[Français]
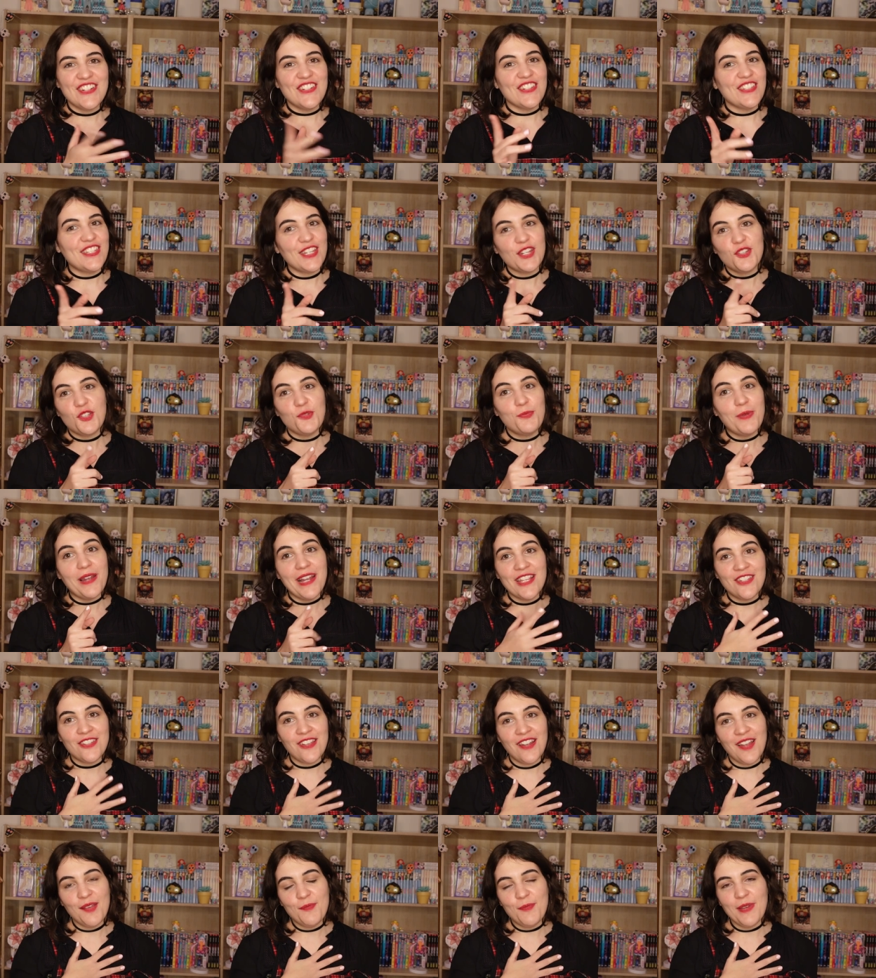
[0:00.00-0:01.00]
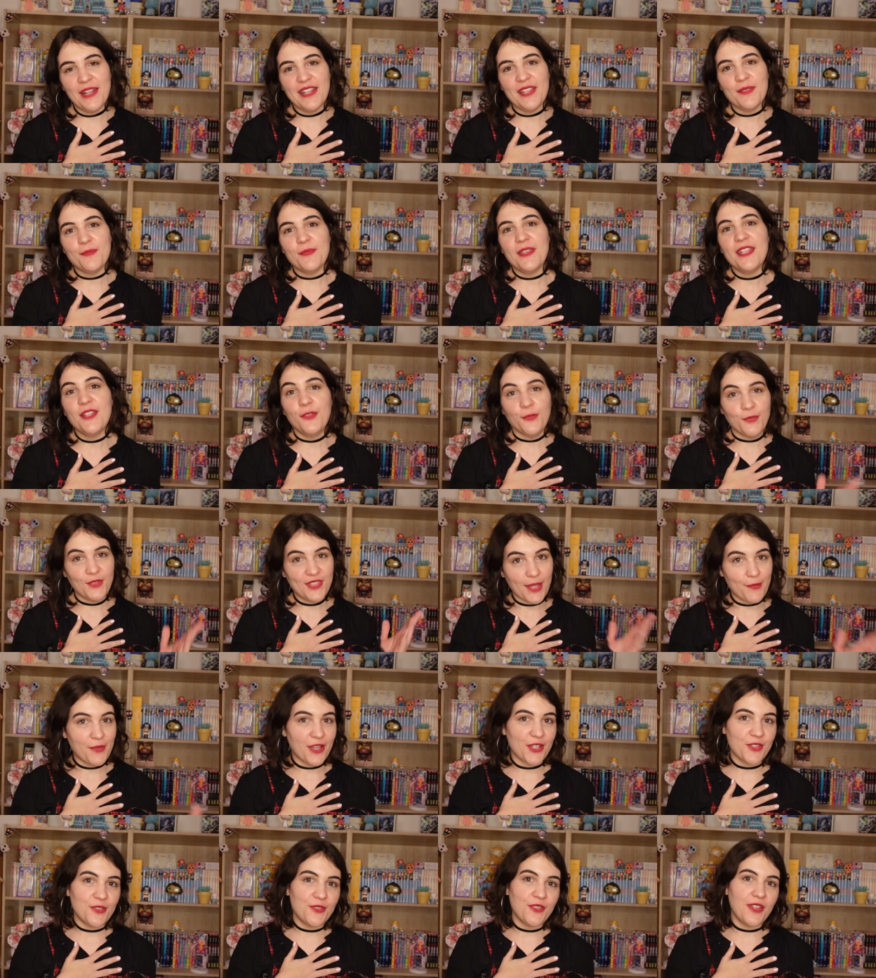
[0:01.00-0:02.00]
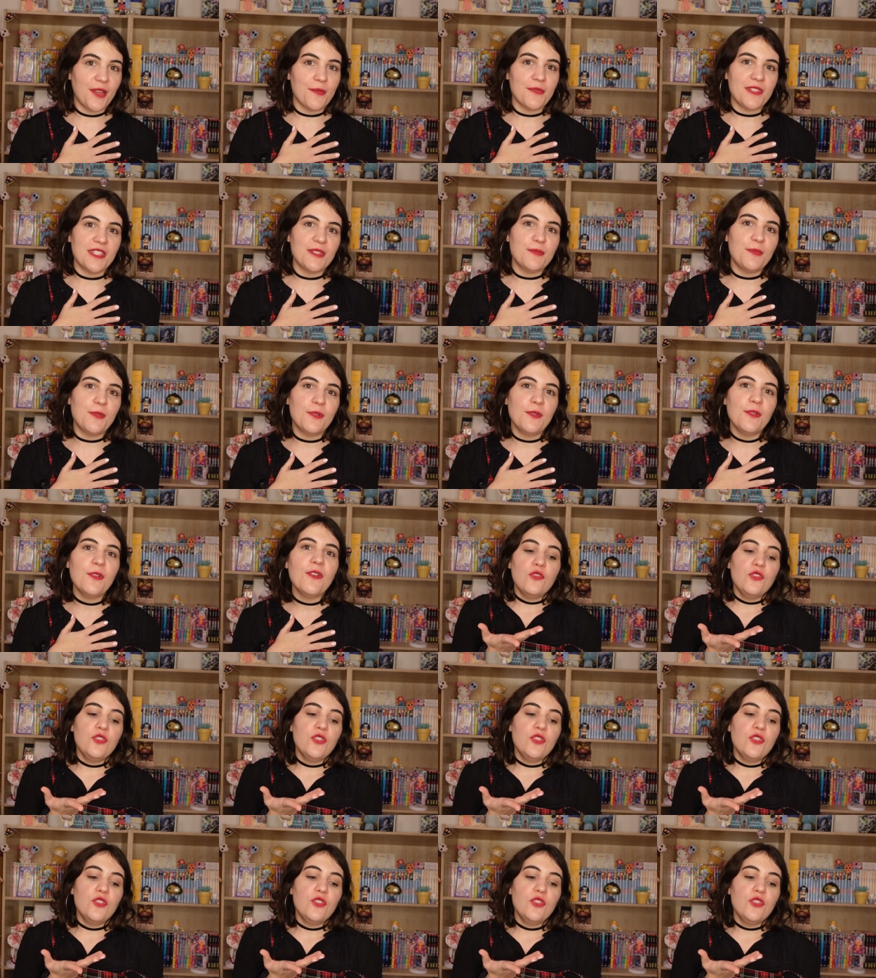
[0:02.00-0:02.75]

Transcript: je sais que je suis pas la seule à pas l'aimer, donc ça me rassure un petit peu.